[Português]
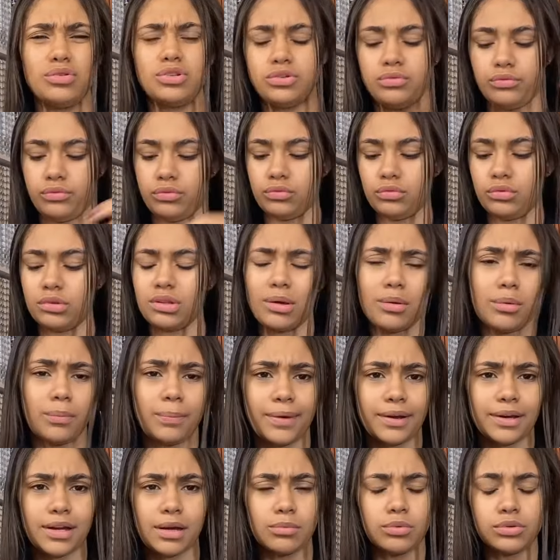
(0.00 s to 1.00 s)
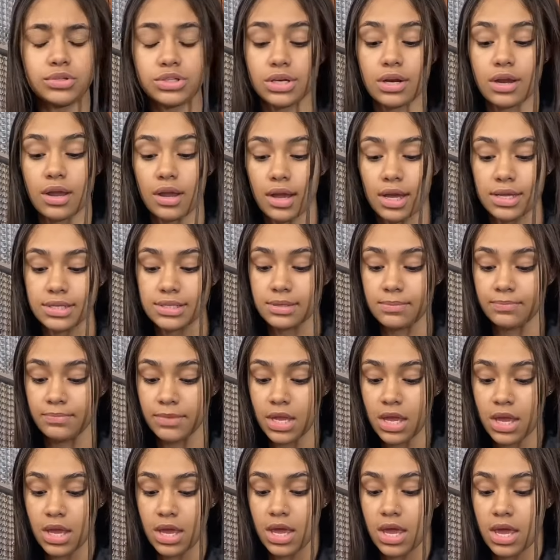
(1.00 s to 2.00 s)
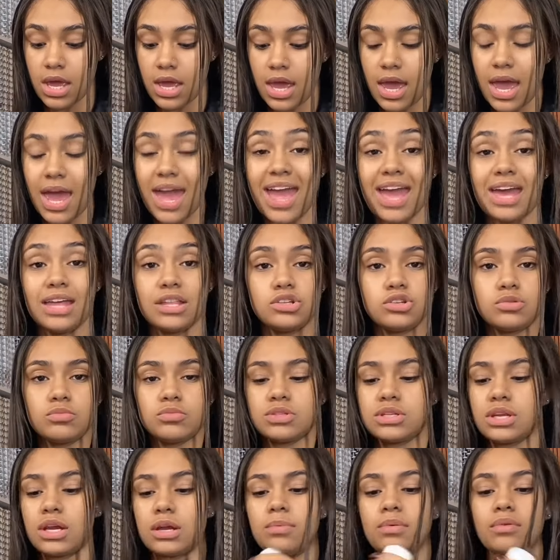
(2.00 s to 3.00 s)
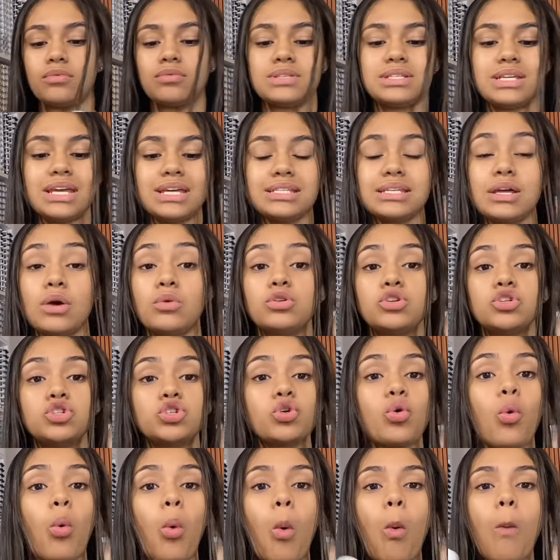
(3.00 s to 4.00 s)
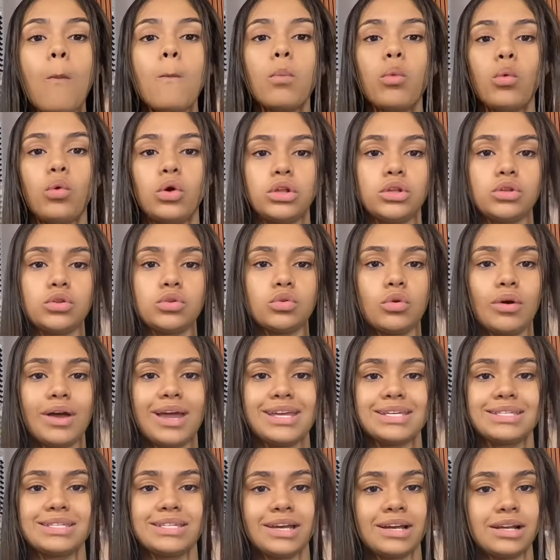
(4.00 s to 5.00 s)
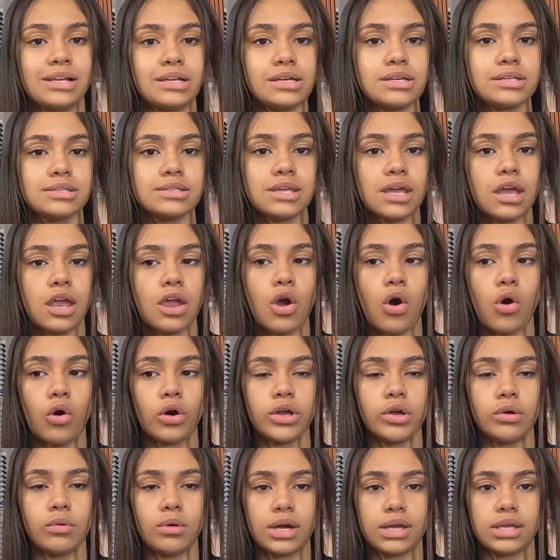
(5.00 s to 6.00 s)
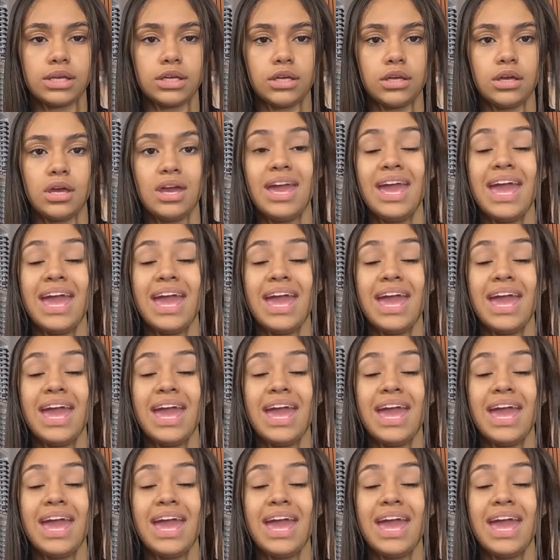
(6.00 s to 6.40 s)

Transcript: de fundo, tá? acabou de chegar em casa. É, deixa eu mostrar aqui pra vocês. Eu indico muito esse Cleansing Oil aqui.